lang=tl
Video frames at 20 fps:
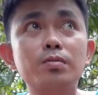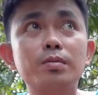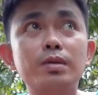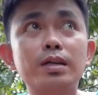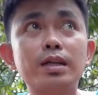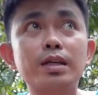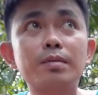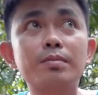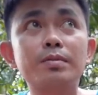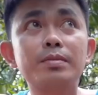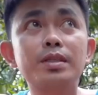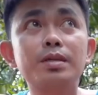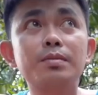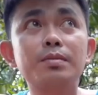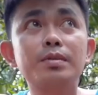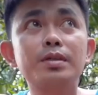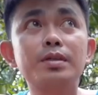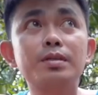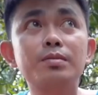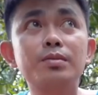
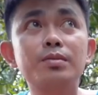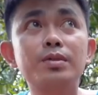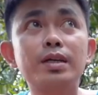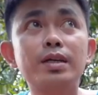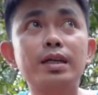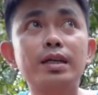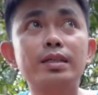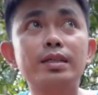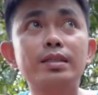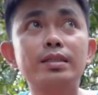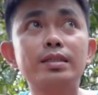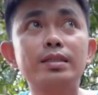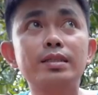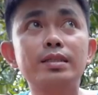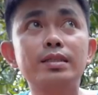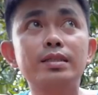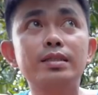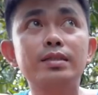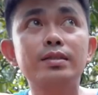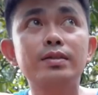maramdaman mo yan.
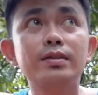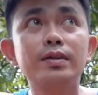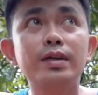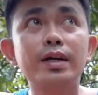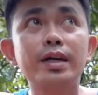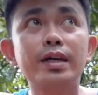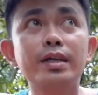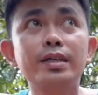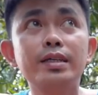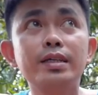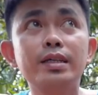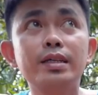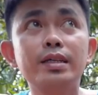Okay?